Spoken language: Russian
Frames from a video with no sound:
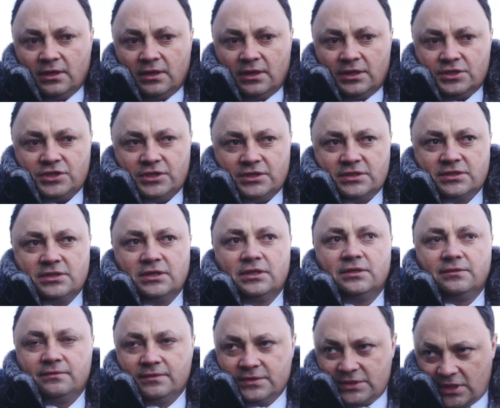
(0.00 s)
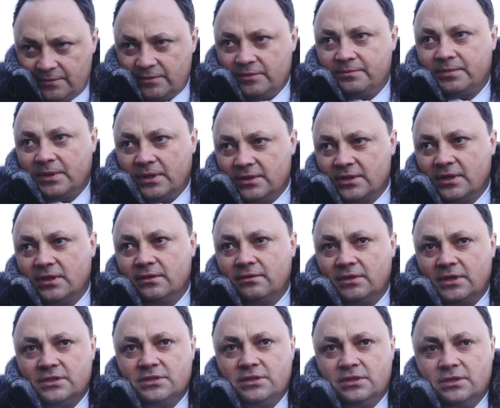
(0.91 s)
А сейчас цены, вы сами правильно
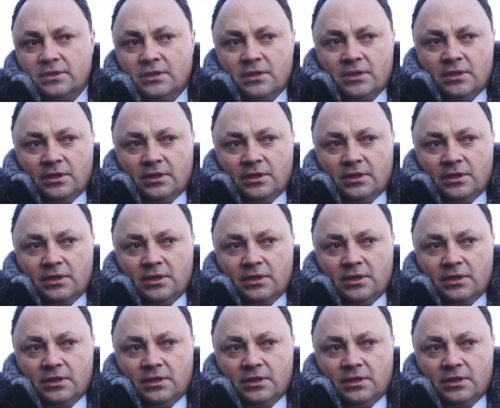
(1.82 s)
говорите,